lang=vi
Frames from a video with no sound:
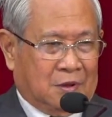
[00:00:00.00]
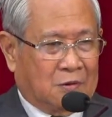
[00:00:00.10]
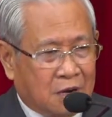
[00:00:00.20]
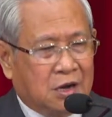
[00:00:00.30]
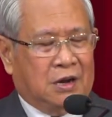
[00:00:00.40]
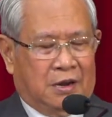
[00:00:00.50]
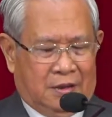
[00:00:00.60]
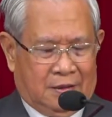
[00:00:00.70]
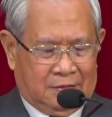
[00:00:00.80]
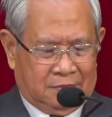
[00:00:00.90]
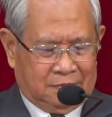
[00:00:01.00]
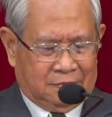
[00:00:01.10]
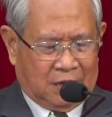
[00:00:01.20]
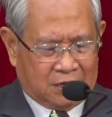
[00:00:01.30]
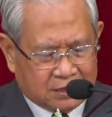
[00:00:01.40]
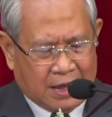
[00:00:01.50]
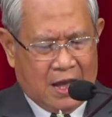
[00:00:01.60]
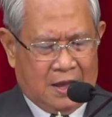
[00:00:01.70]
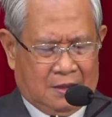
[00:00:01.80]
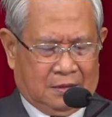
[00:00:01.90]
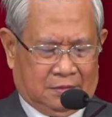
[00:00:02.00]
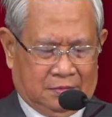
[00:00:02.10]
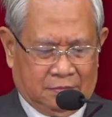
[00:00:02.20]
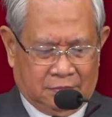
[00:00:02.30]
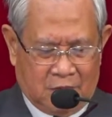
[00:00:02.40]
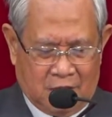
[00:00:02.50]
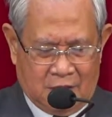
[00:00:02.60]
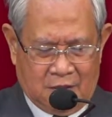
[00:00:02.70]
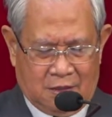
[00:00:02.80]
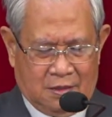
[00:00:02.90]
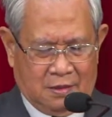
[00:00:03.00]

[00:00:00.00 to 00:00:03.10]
Là con người, là người ta. Đấy.